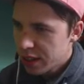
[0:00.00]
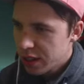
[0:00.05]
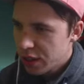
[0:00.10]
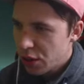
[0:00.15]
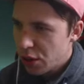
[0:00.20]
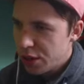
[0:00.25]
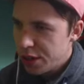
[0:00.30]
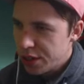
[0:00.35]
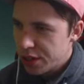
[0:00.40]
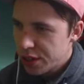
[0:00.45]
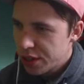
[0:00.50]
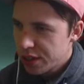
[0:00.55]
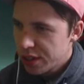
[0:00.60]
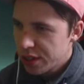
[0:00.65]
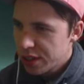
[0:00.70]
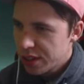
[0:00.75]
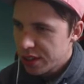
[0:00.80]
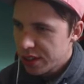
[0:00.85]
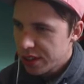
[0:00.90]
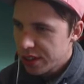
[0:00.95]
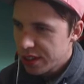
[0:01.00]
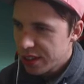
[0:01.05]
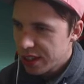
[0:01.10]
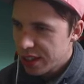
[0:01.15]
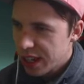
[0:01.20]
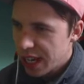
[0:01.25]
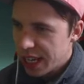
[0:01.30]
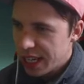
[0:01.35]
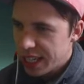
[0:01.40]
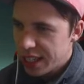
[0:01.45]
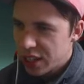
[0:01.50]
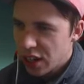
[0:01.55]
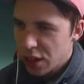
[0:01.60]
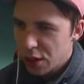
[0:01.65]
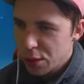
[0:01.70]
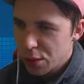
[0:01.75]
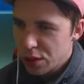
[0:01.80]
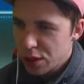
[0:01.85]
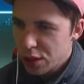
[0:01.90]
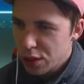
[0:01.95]
Holz. Ey, die
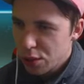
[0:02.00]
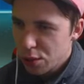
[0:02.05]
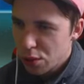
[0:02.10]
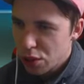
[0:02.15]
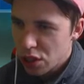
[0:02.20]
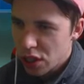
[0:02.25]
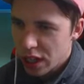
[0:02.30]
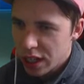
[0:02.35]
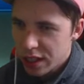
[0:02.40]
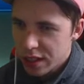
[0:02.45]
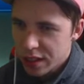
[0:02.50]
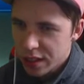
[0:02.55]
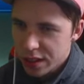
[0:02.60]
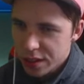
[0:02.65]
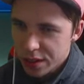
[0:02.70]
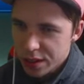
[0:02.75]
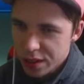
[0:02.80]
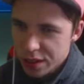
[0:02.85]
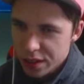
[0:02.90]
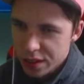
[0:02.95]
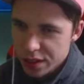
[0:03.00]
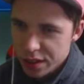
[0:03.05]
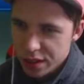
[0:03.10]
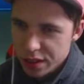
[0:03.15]
Tarnung sieht so scheiße aus.